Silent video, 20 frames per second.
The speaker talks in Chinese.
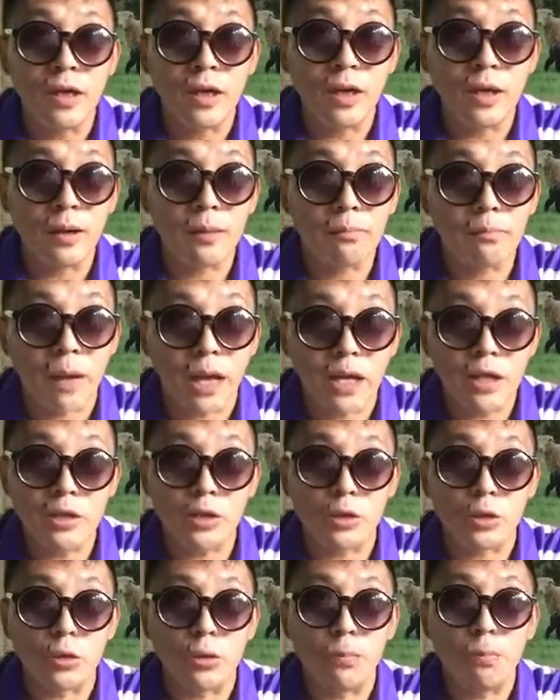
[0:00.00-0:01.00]
呃，白
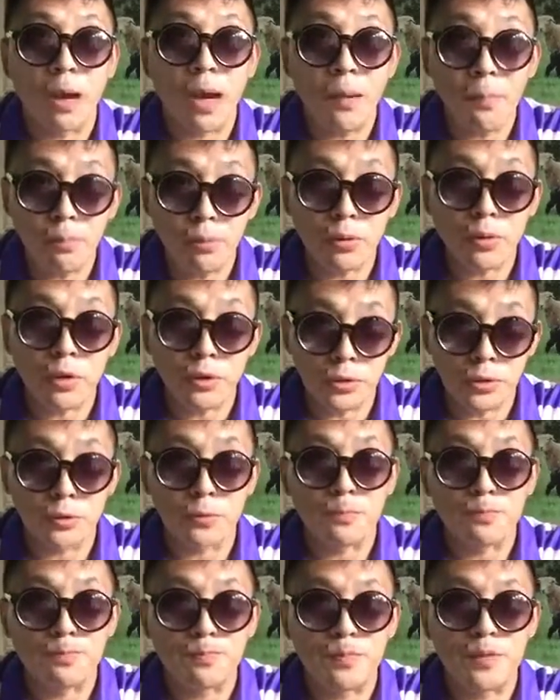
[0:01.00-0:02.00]
酒、白葡萄
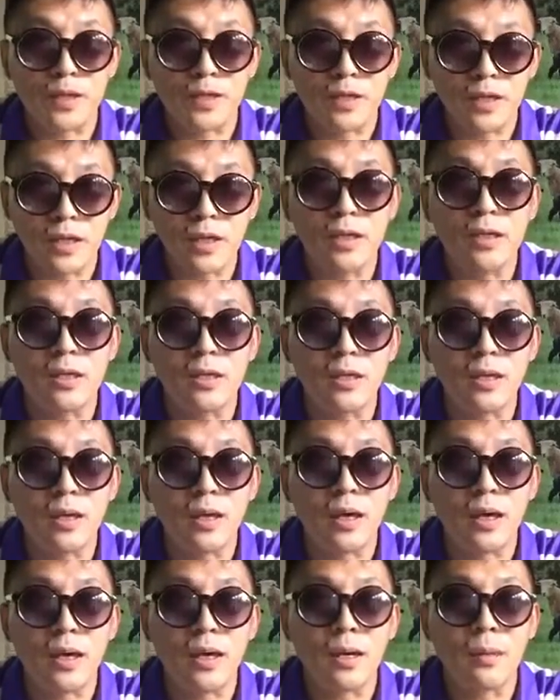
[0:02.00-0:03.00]
酒可以
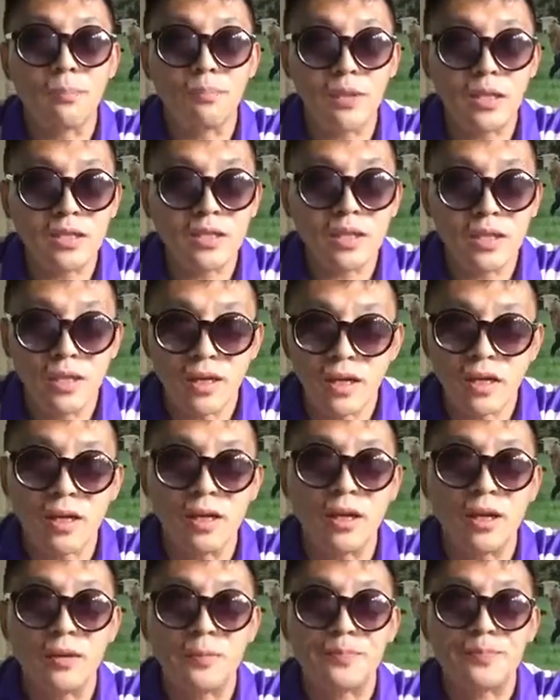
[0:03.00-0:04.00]
呃冰镇了
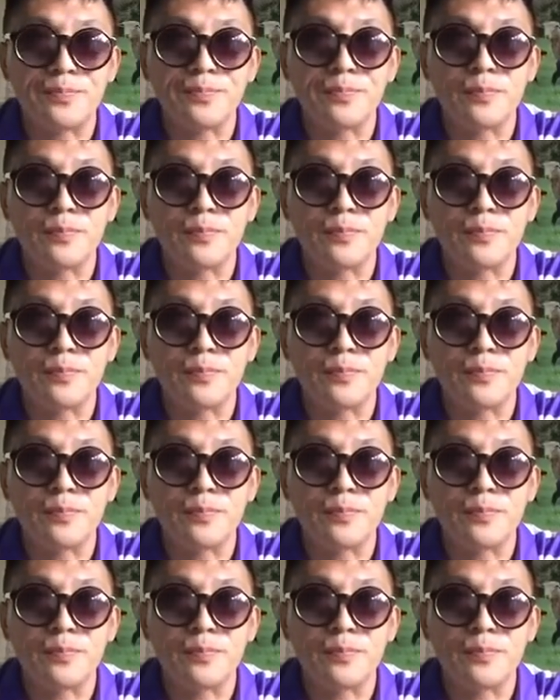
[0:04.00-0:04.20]
喝，